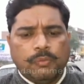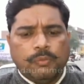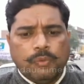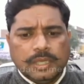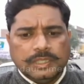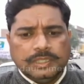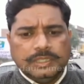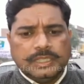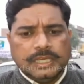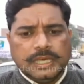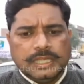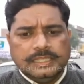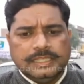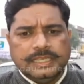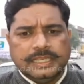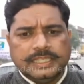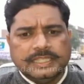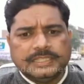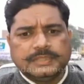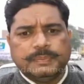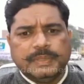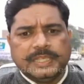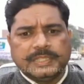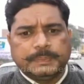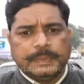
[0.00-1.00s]
वो अधिकारी ये
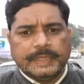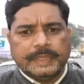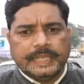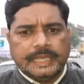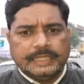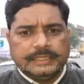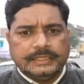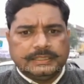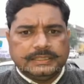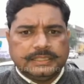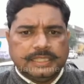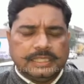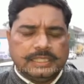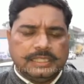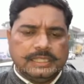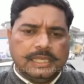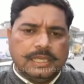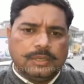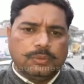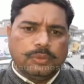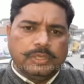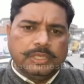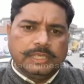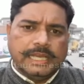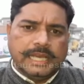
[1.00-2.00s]
किस बेस पे कह देते हैं कि
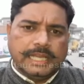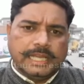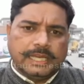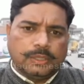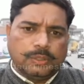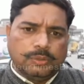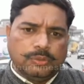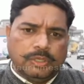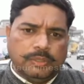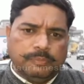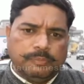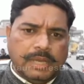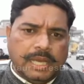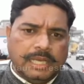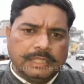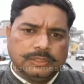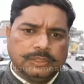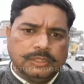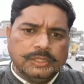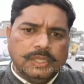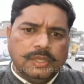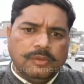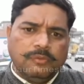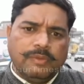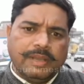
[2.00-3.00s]
यहाँ कोई गैर कानूनी
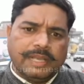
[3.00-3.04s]
बांध